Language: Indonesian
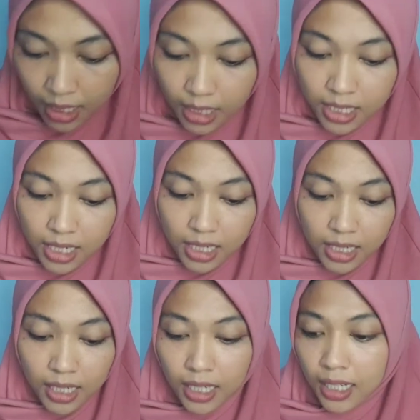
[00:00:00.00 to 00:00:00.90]
uh,
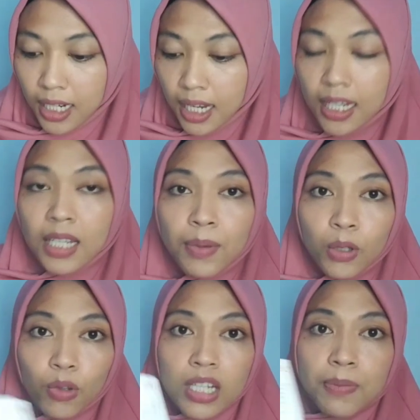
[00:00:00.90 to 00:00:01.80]
jadi nah ini
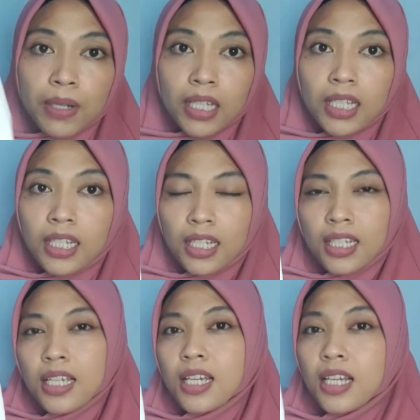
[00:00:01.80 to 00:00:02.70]
bentuknya seperti ini
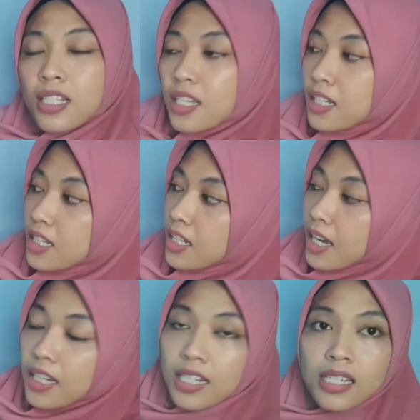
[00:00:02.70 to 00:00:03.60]
jadi ini
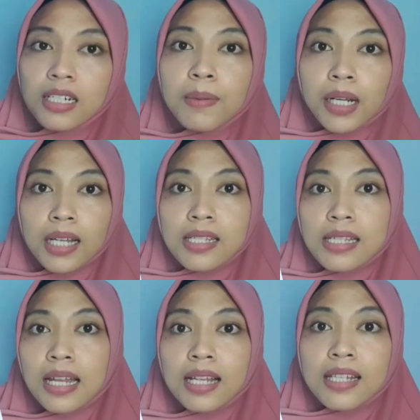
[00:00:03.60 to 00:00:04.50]
ada eh, berkas
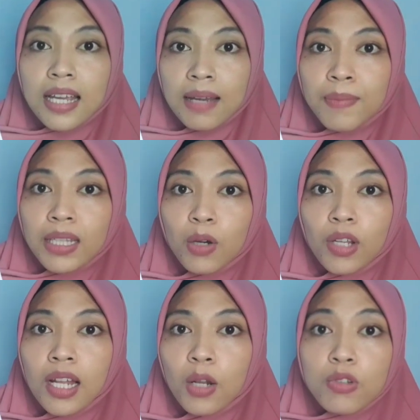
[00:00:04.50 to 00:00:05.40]
anak saya 4 tahun
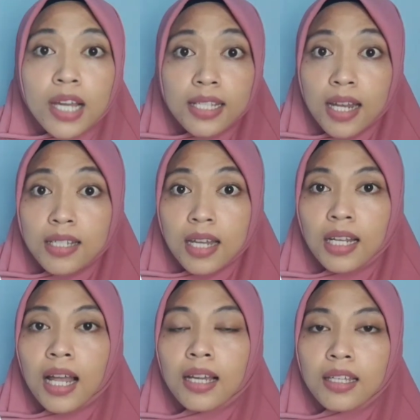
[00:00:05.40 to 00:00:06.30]
yang lalu saya cari-cari
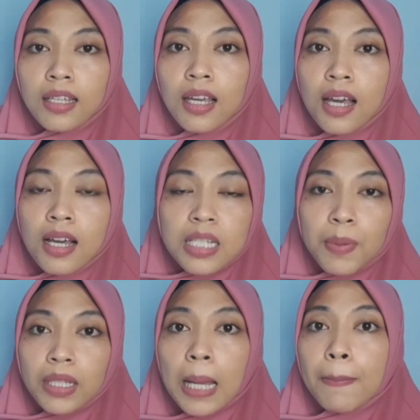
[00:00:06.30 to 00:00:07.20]
lagi
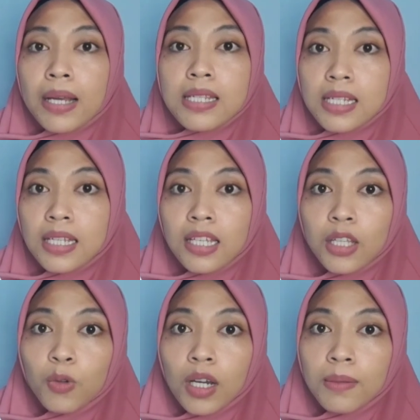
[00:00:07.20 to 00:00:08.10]
seperti apa sih
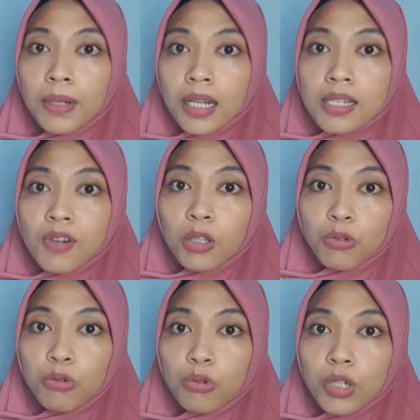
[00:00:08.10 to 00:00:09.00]
gitu kan berkas
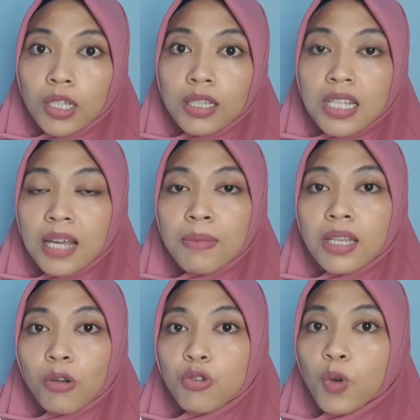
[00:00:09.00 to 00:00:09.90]
waktu saya minta
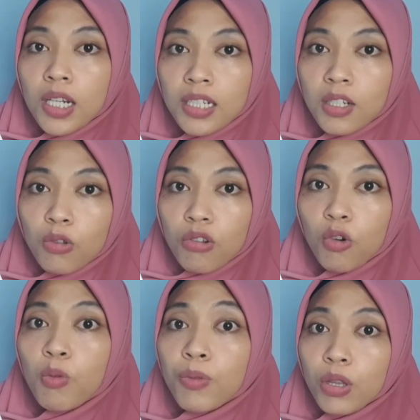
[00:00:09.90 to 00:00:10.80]
rujukan ke dokter
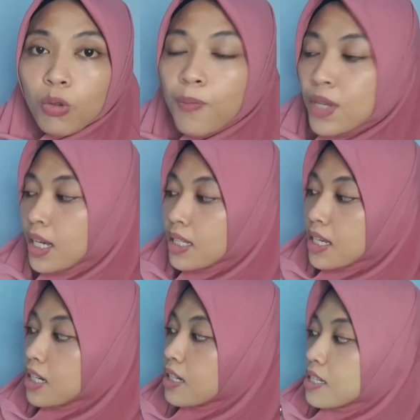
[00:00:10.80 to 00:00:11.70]
umum itu.
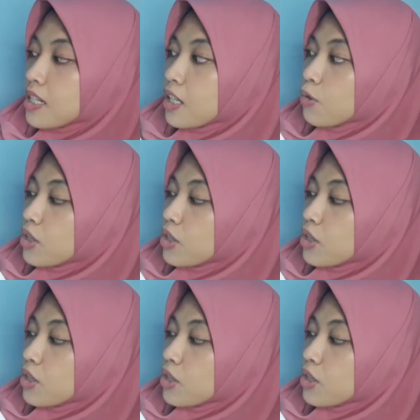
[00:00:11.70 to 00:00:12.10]
Jadi di sini itu